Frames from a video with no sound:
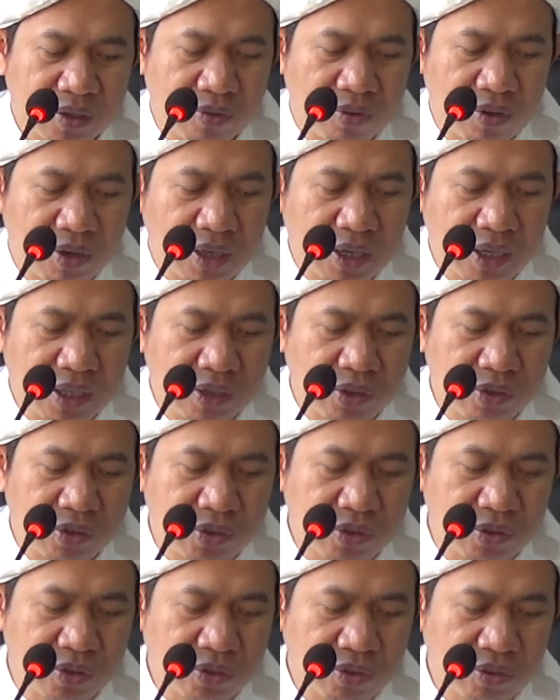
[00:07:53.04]
wala
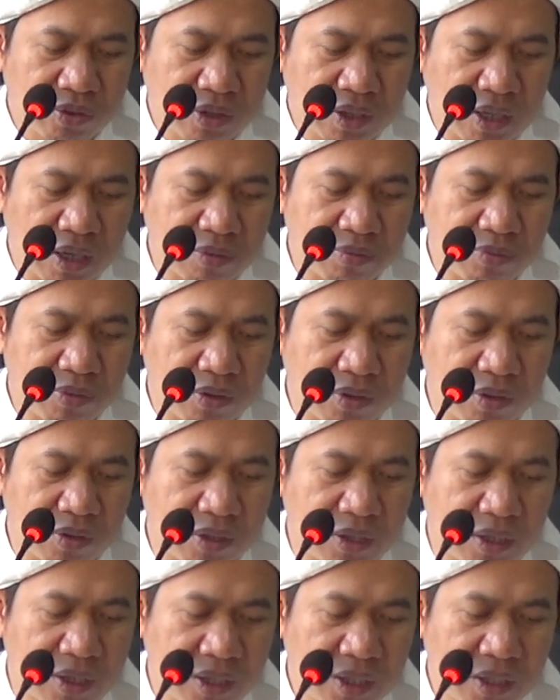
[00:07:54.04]
yujuzu enggak
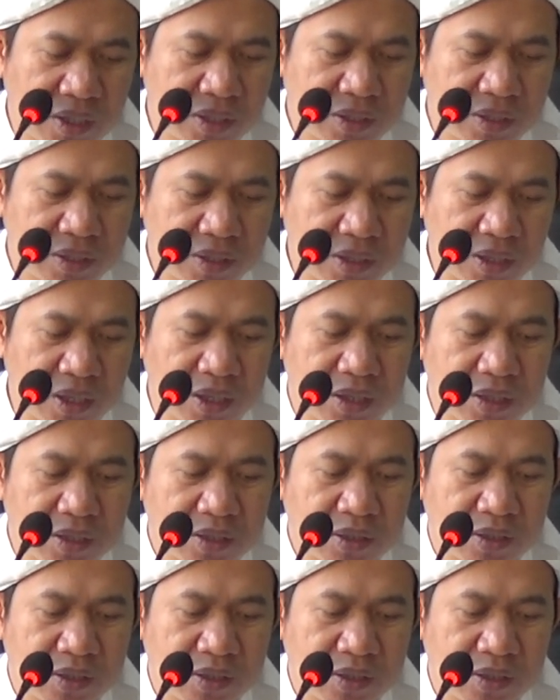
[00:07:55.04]
boleh ya